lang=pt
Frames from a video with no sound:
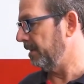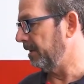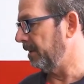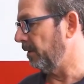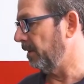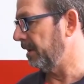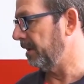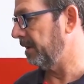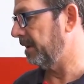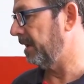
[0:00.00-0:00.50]

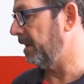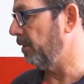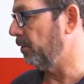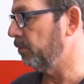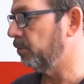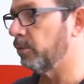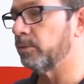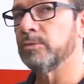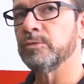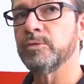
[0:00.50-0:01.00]
Então aqui
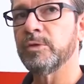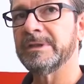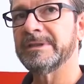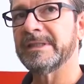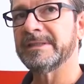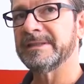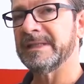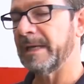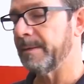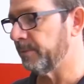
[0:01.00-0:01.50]
eu estou com dois
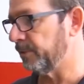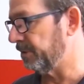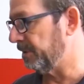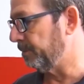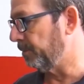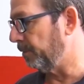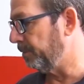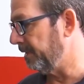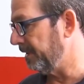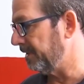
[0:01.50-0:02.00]
exemplos
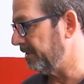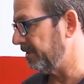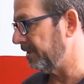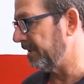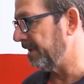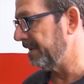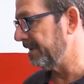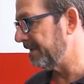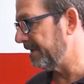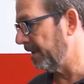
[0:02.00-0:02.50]
de bobinas de
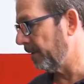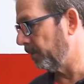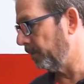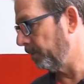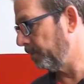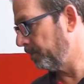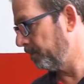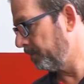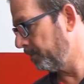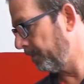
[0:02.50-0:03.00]
ignição.